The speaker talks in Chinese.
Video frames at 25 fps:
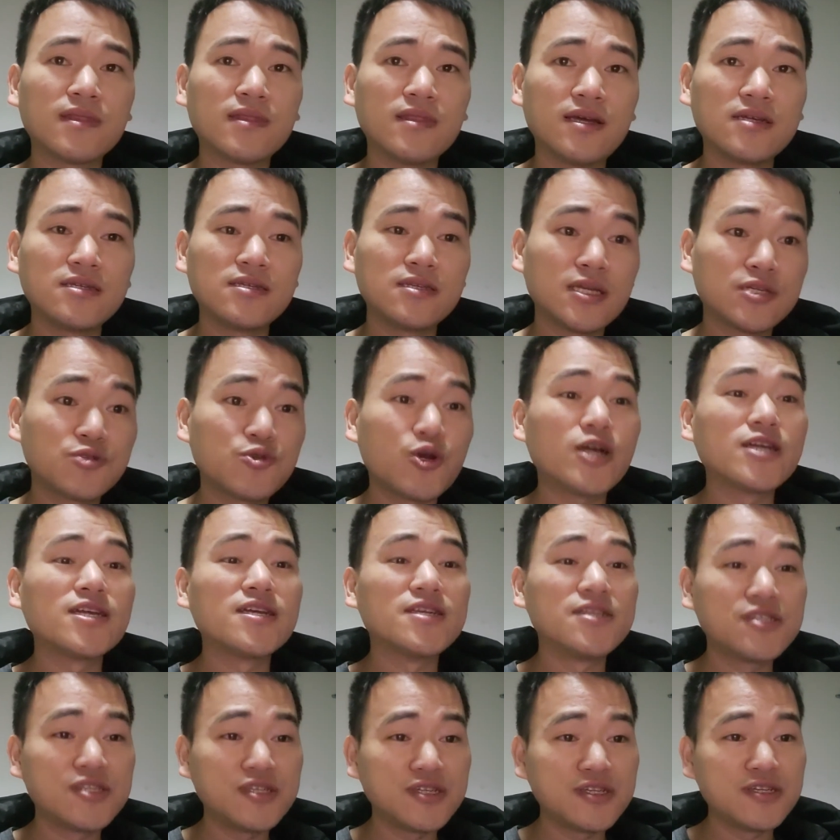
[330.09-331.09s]
但是他抓
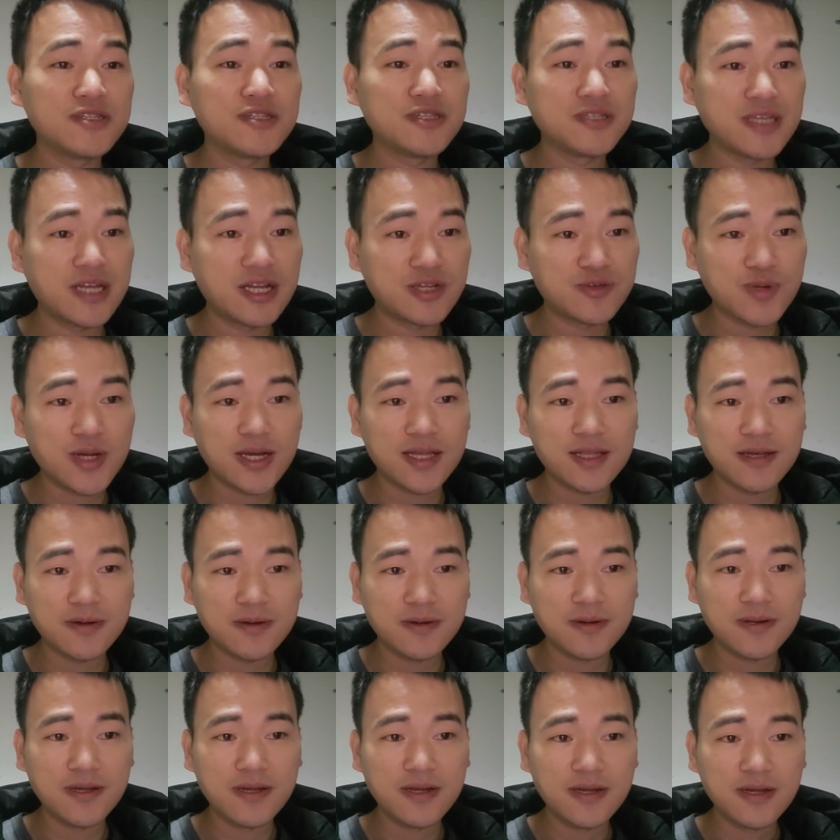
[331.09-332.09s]
人是之前抓的，
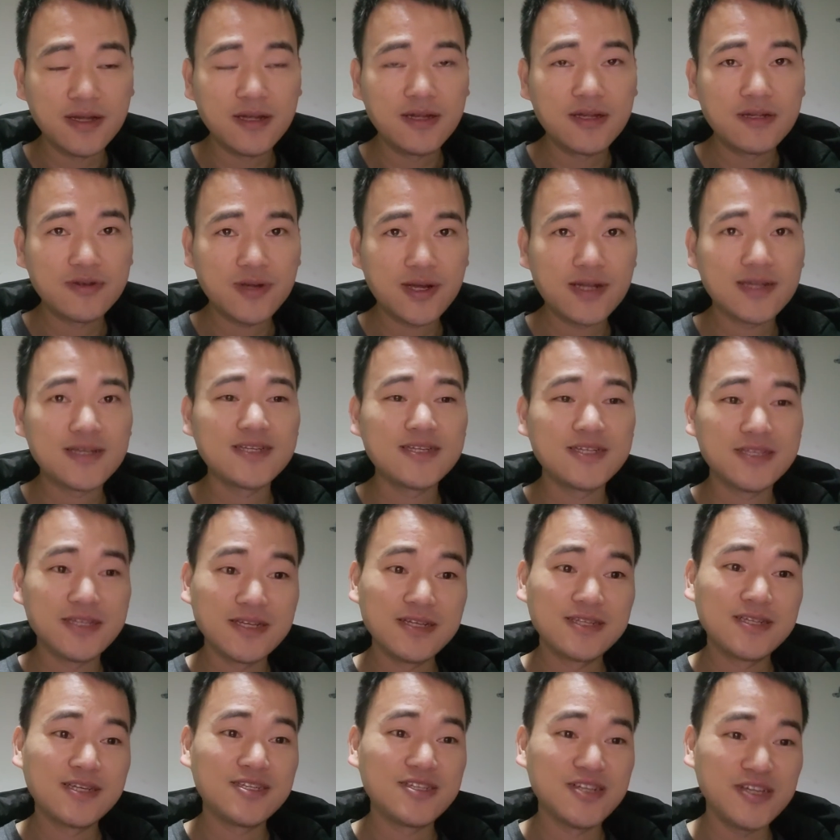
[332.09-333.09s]
哦，抓人
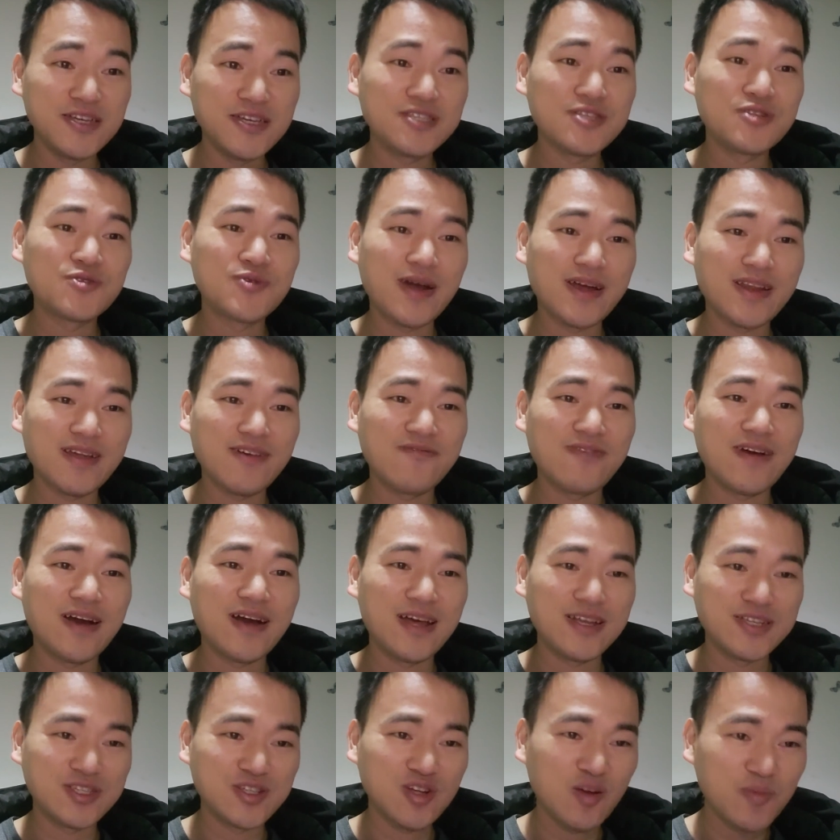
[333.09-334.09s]
人已经抓了，法
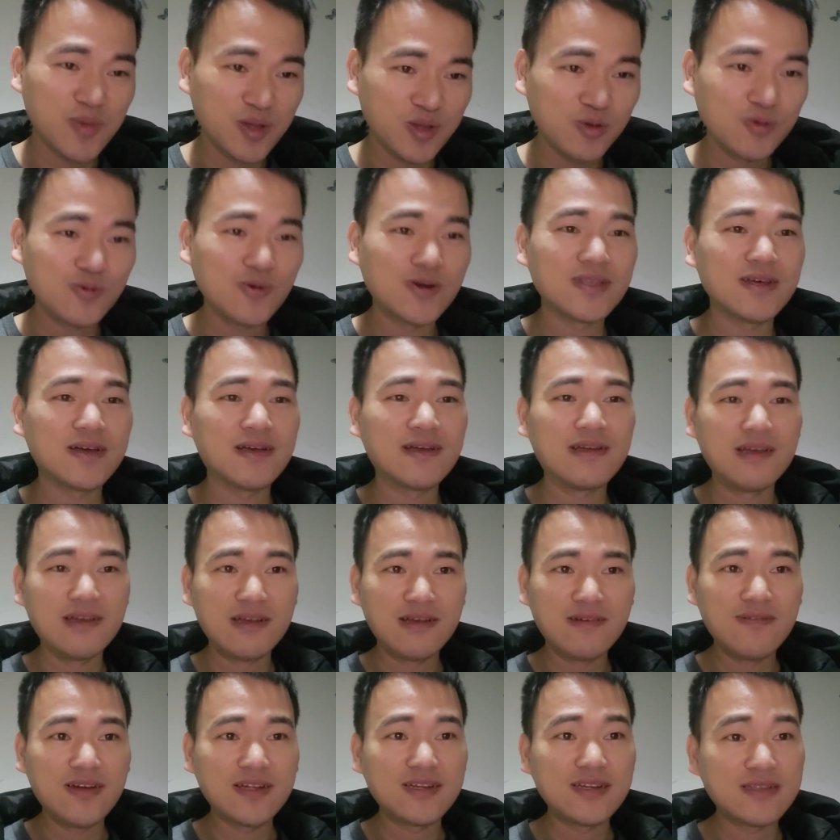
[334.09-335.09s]
案是后面通过的。
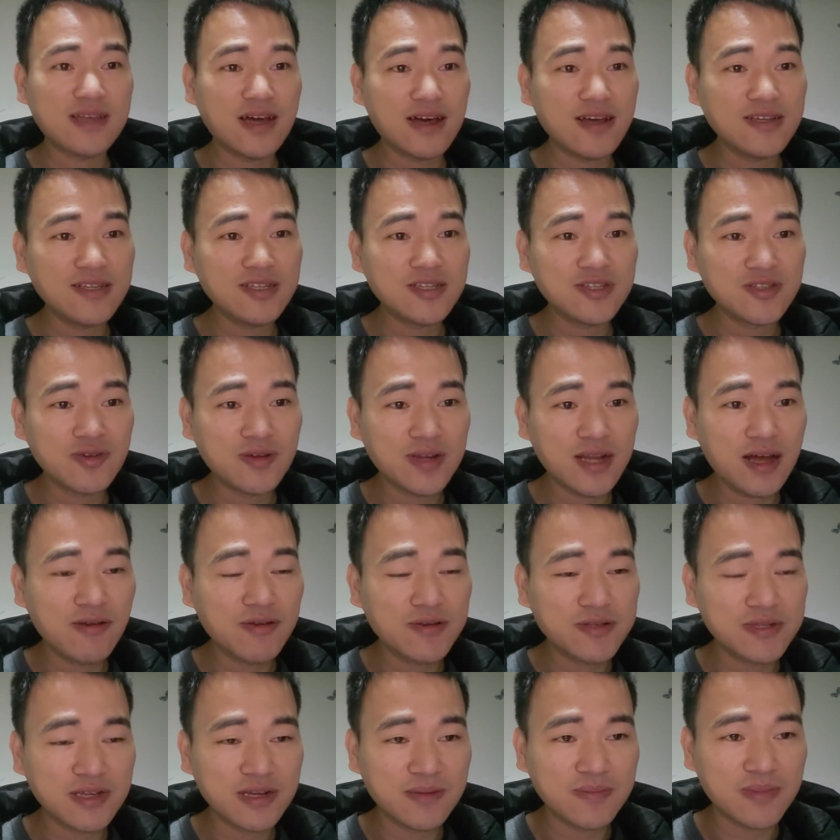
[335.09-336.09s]
反正当时就闹
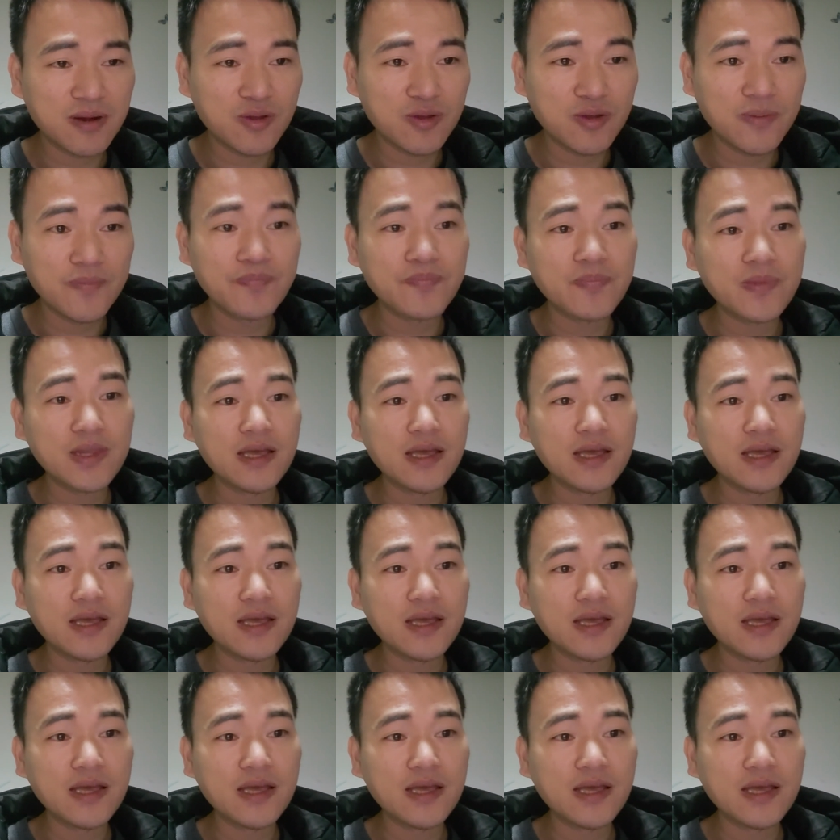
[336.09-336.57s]
了这个矛盾。